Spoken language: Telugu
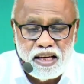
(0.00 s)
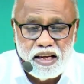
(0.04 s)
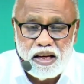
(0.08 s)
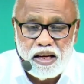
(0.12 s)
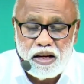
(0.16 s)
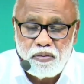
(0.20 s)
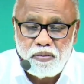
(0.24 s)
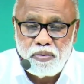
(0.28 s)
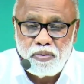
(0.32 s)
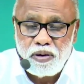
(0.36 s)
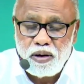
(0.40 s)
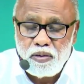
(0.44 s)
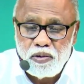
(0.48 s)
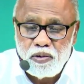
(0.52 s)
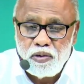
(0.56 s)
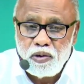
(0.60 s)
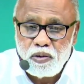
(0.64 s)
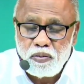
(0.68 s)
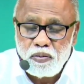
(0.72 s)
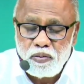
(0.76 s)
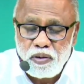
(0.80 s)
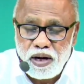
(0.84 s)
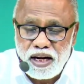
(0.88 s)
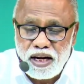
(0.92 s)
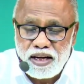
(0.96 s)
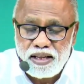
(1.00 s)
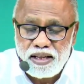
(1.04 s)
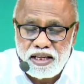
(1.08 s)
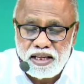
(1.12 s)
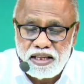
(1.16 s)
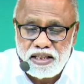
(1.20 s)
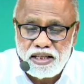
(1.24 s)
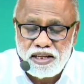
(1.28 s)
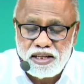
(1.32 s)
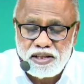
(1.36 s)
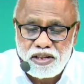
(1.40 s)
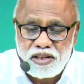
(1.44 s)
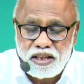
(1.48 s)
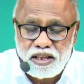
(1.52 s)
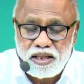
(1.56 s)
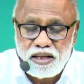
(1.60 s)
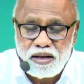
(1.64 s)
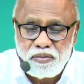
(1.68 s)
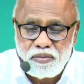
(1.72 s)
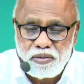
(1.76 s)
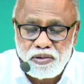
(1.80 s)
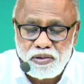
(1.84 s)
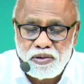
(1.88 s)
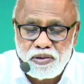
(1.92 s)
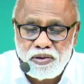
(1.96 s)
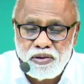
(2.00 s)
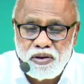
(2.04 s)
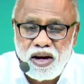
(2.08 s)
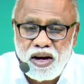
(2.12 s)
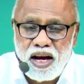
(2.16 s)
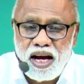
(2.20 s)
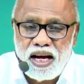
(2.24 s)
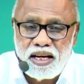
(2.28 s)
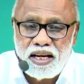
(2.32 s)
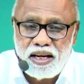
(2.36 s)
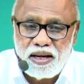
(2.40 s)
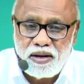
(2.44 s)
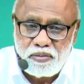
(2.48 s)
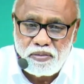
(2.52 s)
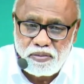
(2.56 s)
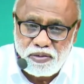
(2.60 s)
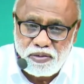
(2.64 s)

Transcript: నేను ప్రభు ప్రార్థన చేసేటప్పుడు ఆయన నా